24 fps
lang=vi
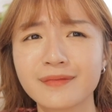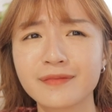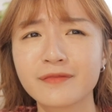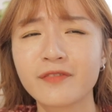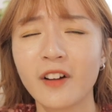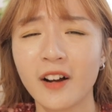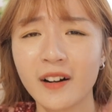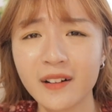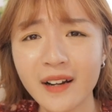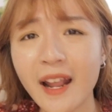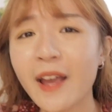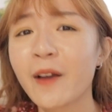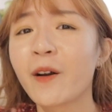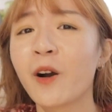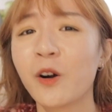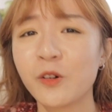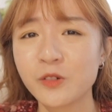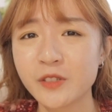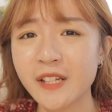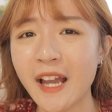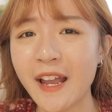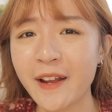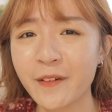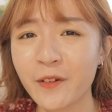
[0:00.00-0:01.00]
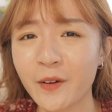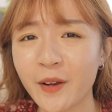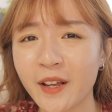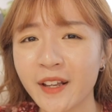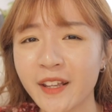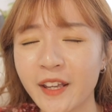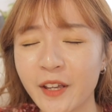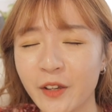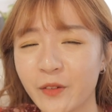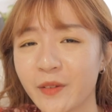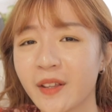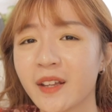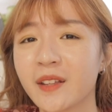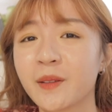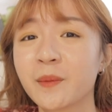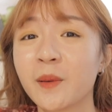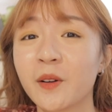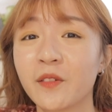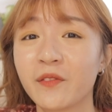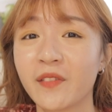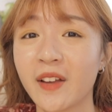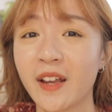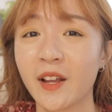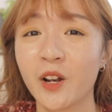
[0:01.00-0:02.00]
vẫn đeo khẩu trang rồi các kiểu nha, nhưng
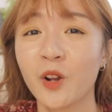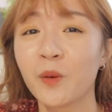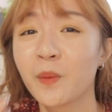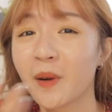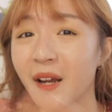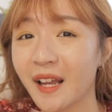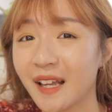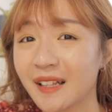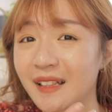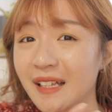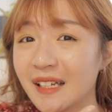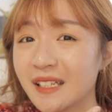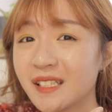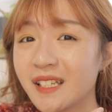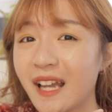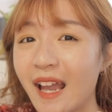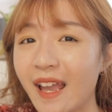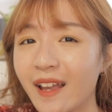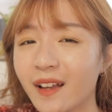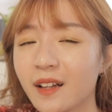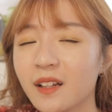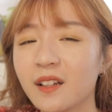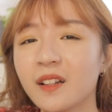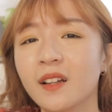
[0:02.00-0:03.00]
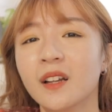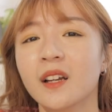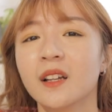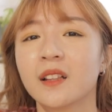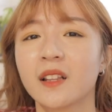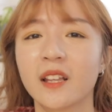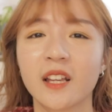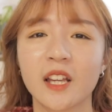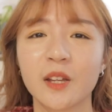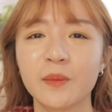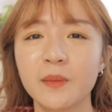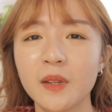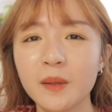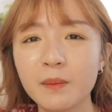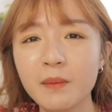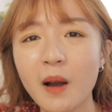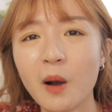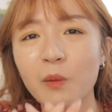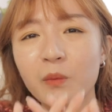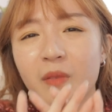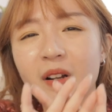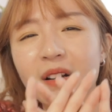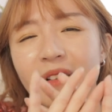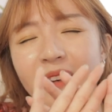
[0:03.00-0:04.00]
mà về lúc mà Gà tẩy trang á thì cái miếng
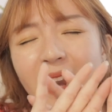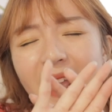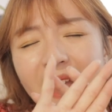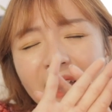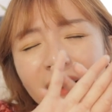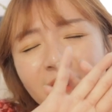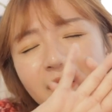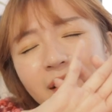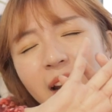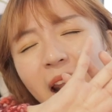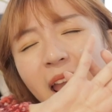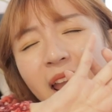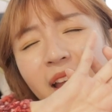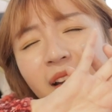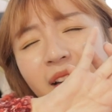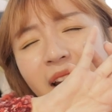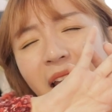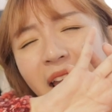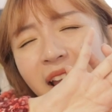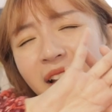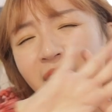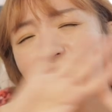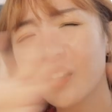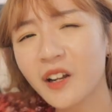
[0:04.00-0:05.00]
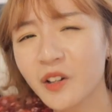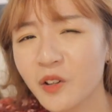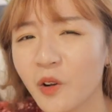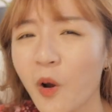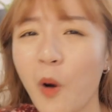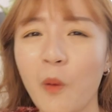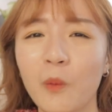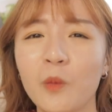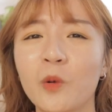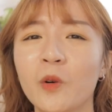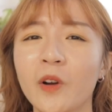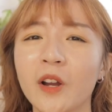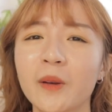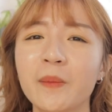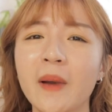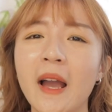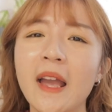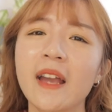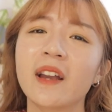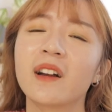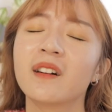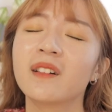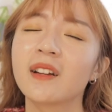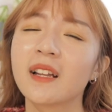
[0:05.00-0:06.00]
bông nó đen đen đen kinh khủng luôn các
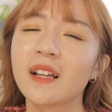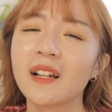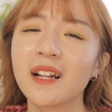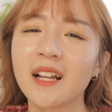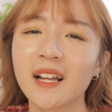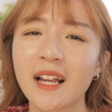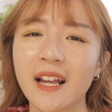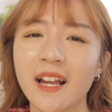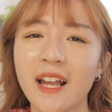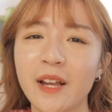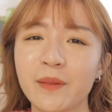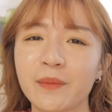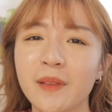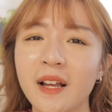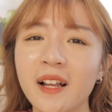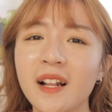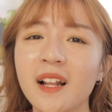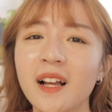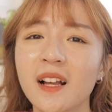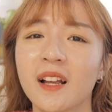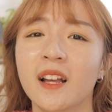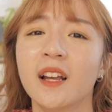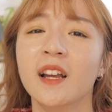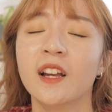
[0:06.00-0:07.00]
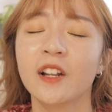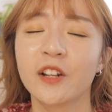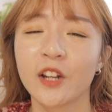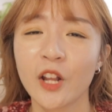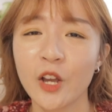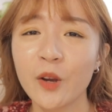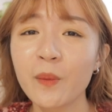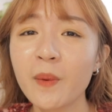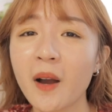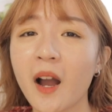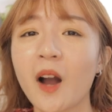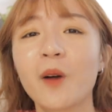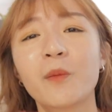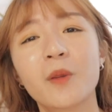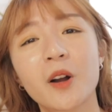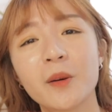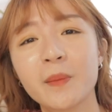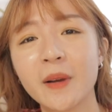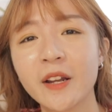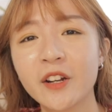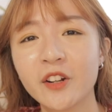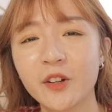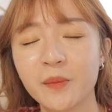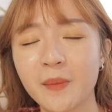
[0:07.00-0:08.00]
bạn. Có nghĩa là Gà cảm thấy là nếu mà không có
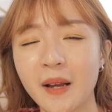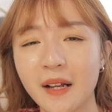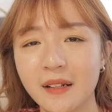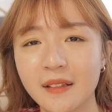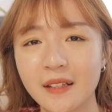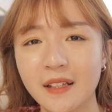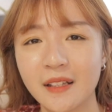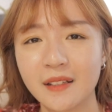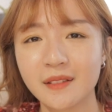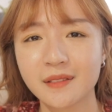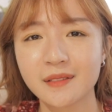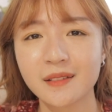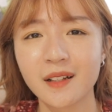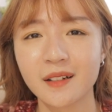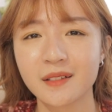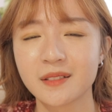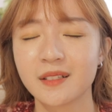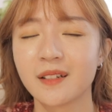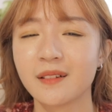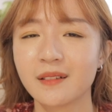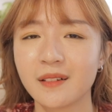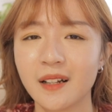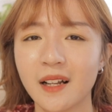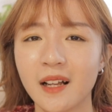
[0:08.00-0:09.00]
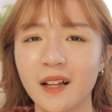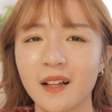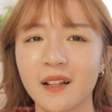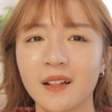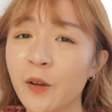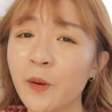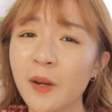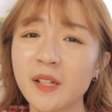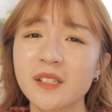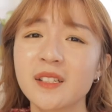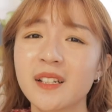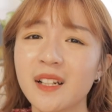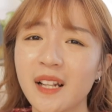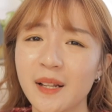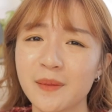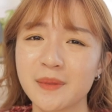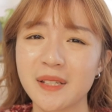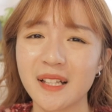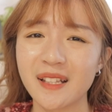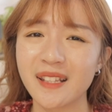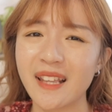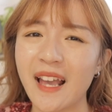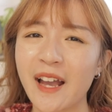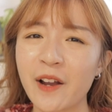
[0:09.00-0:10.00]
máy rửa mặt thì thật sự là quá trình làm
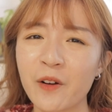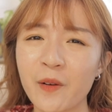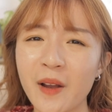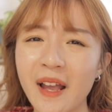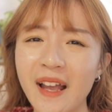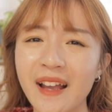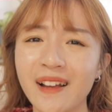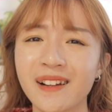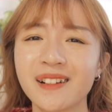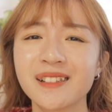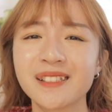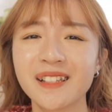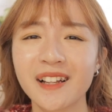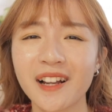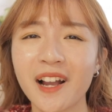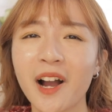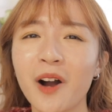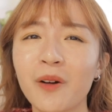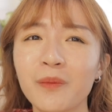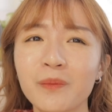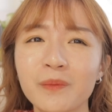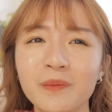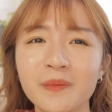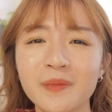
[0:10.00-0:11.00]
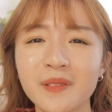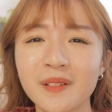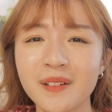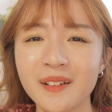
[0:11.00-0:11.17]
sạch da của Gà nó sẽ không